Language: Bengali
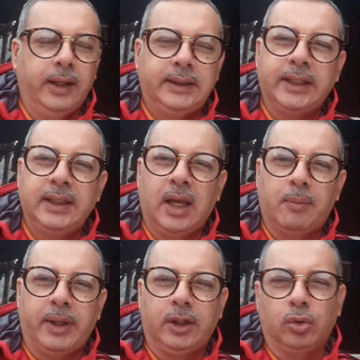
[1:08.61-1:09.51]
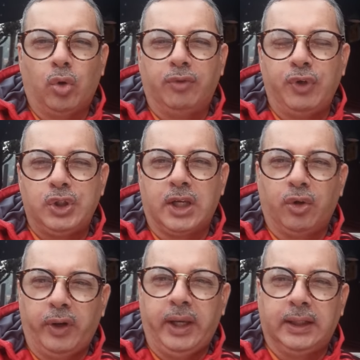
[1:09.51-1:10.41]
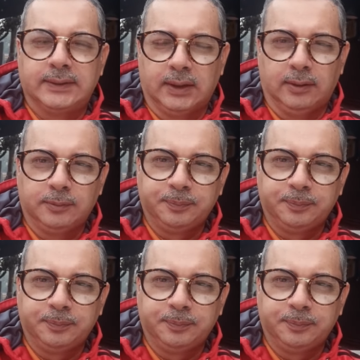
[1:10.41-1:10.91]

এইটা নিয়ে আমার একটু কনফিউশন রয়ে গেছে